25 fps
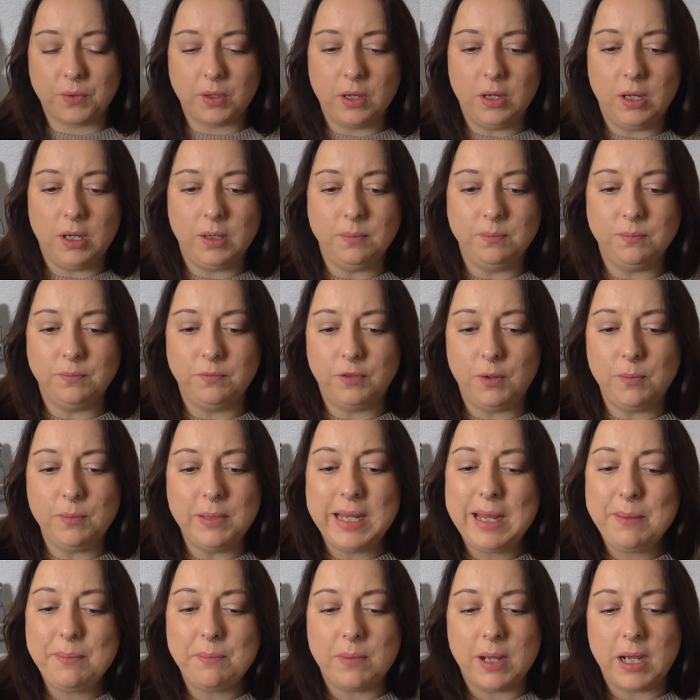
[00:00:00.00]
ähm, vom
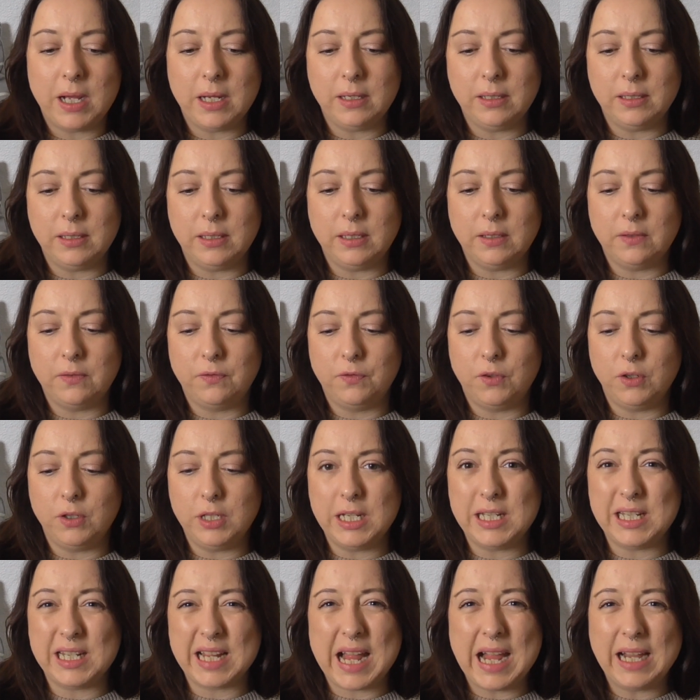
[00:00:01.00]
Leben handelt, von
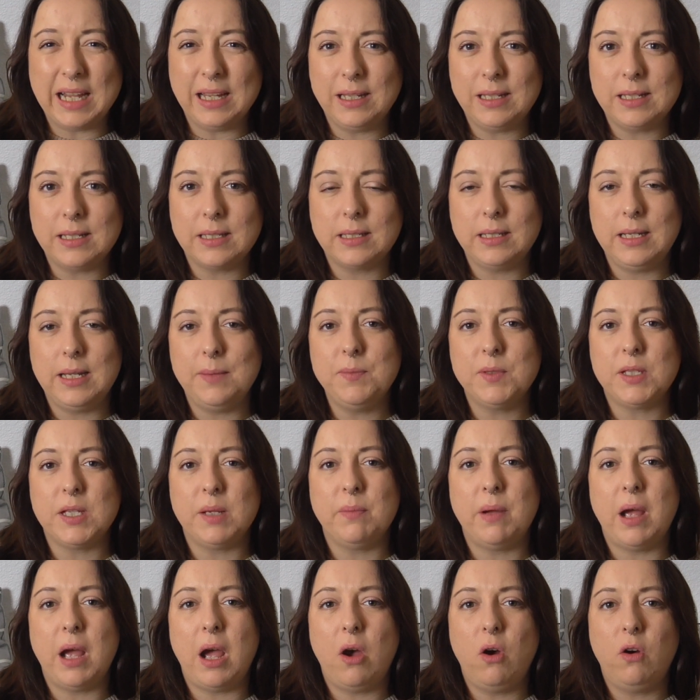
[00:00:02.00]
der Tragik des Lebens,
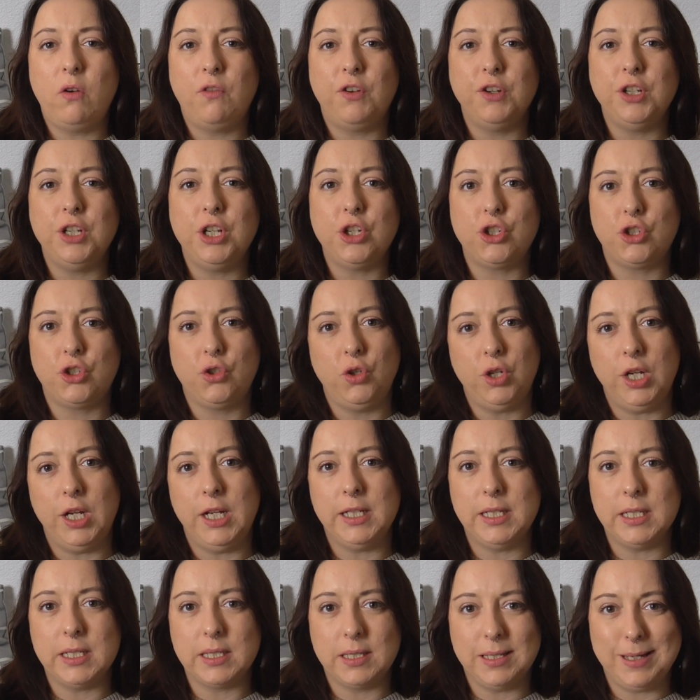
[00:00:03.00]
aber auch von der
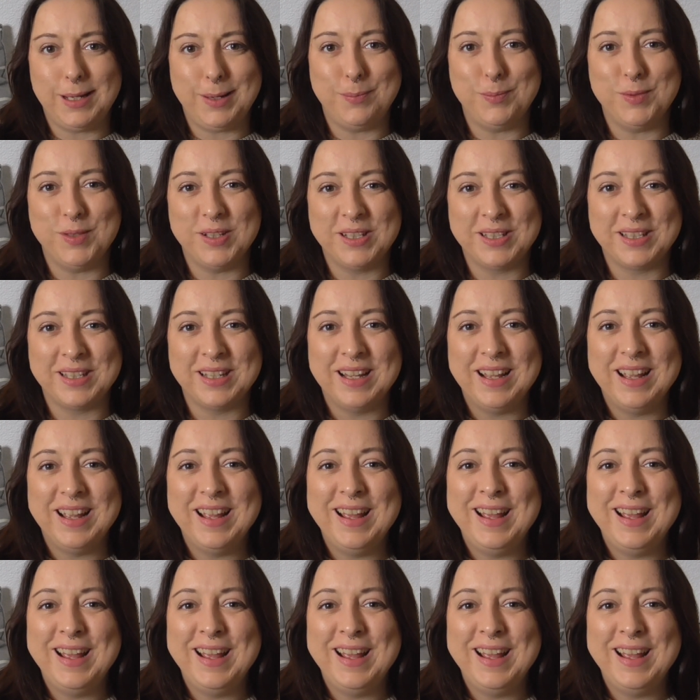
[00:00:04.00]
Schönheit des Lebens.